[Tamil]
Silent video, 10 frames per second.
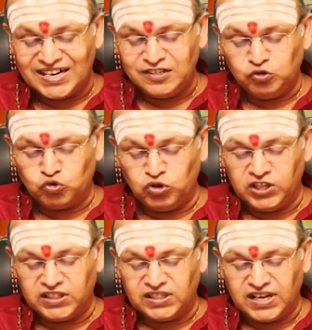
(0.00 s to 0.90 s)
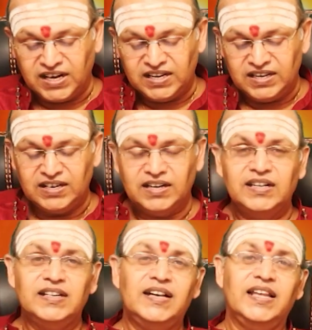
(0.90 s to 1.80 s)
கண் துடித்தல்
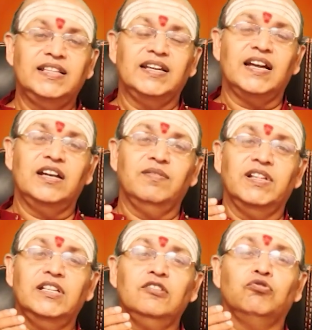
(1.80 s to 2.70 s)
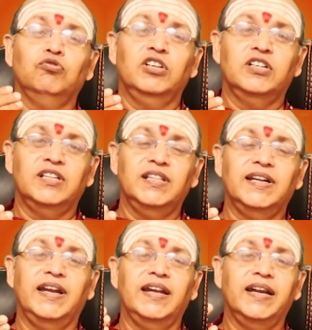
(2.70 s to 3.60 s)
இடது கண் வந்து துடிக்குது
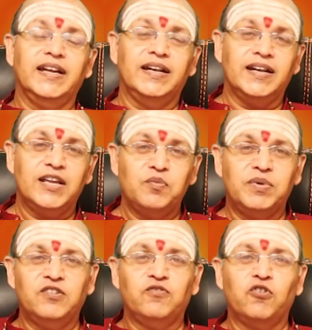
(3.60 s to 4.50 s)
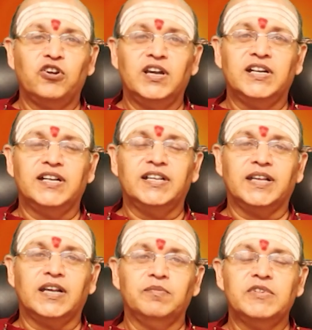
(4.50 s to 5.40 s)
இது நின்றுட்டு நிறைய பேர் ஃபோனில்
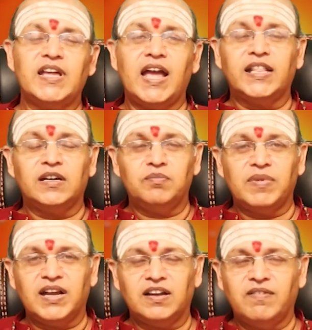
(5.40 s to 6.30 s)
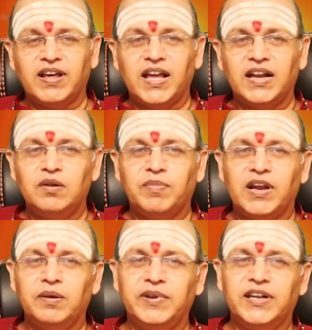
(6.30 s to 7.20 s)
கேட்டிருக்கிறேன் ஜாதகம் பார்க்க வராக்கள்
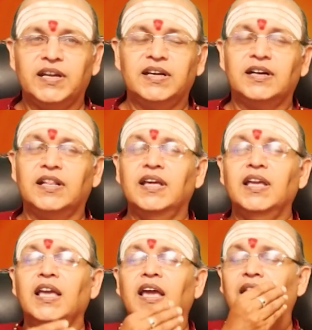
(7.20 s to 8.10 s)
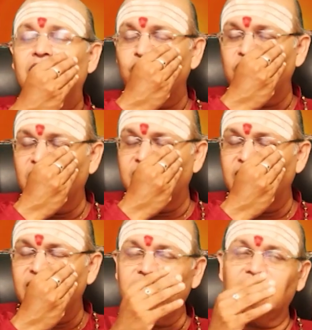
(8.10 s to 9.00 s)
பல பேர் கேட்கிறது என்னுடைய
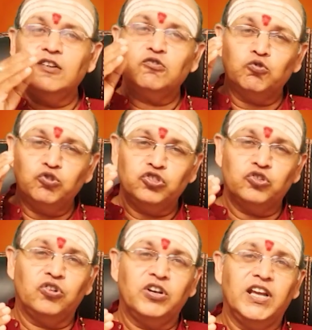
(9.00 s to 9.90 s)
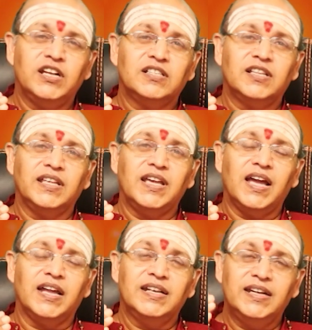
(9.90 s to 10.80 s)
இடது கண் துடிச்சு கொண்டே இருக்குது
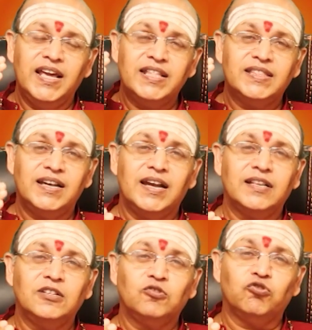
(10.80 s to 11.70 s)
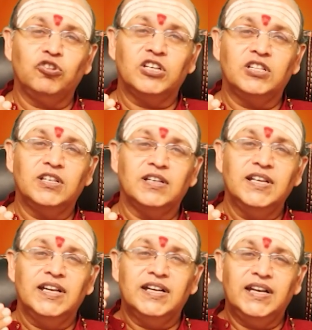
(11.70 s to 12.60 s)
ஐயா நேத்திலிருந்து துடிக்குது
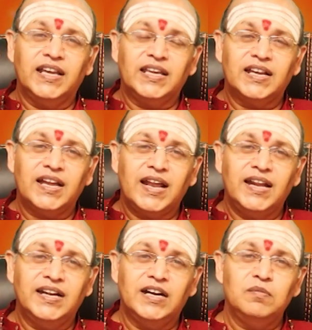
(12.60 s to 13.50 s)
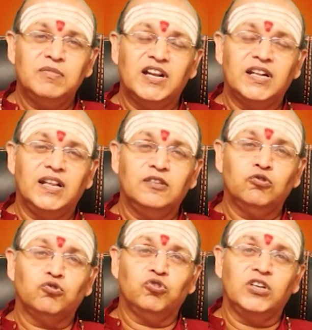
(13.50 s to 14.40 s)
இன்றைக்கு காலையில்
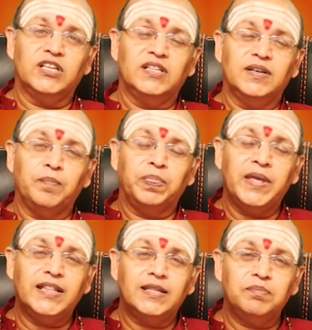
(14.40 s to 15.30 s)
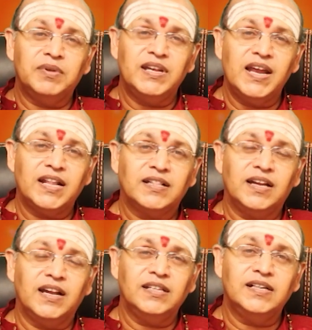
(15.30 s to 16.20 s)
எலுமினல்லேருந்து துடிக்குது நேற்று
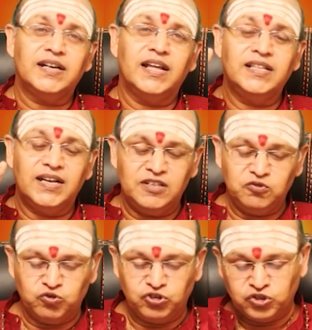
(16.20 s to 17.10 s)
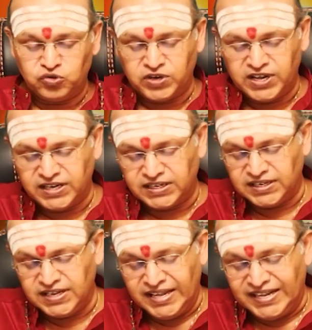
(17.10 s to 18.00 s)
பின்னேரத்துலேருந்து இடது கண் துடிச்சு கொண்டே
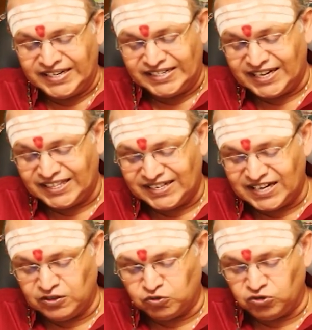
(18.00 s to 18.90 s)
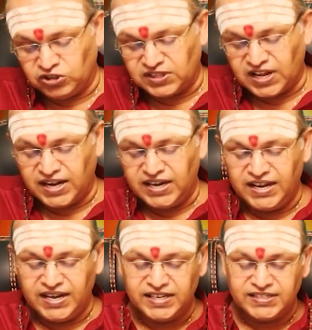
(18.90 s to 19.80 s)
இருக்குது இடது கண் துடித்தால்
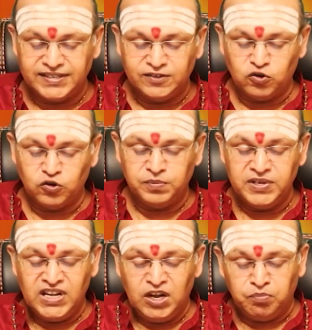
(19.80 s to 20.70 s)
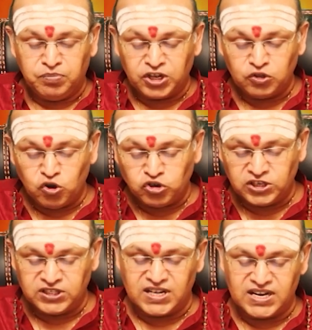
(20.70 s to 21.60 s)
என்ன செய்யணும்
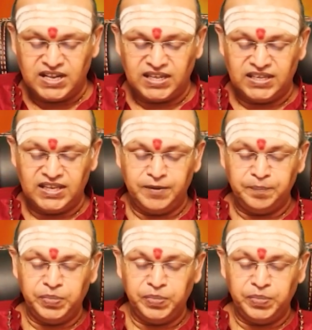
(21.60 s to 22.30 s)
பிரதோஷ தண்டைக்கு